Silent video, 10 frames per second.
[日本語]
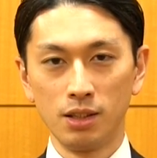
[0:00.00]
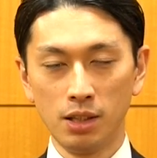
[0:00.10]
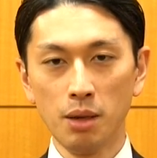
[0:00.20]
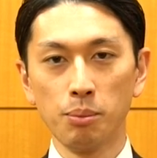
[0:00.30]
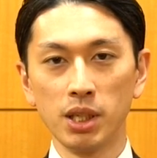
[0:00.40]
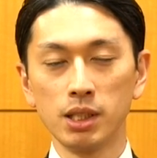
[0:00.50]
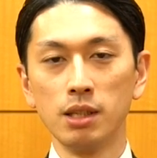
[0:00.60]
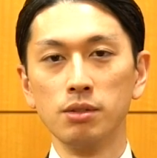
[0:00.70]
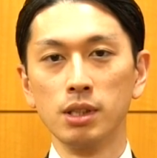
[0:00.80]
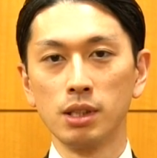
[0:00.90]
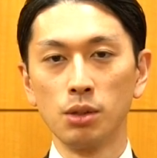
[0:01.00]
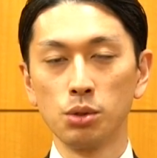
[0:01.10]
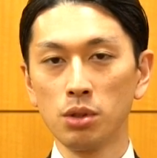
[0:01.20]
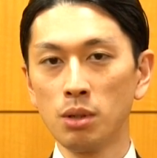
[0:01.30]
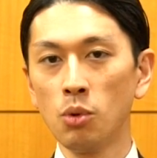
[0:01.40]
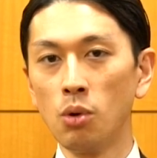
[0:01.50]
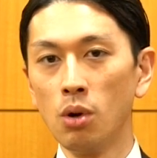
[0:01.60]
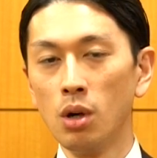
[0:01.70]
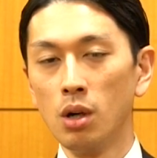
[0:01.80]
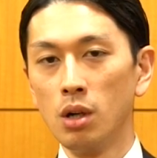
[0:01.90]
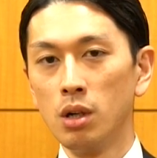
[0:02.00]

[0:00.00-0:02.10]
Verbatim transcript: が波してるんですけどそれはも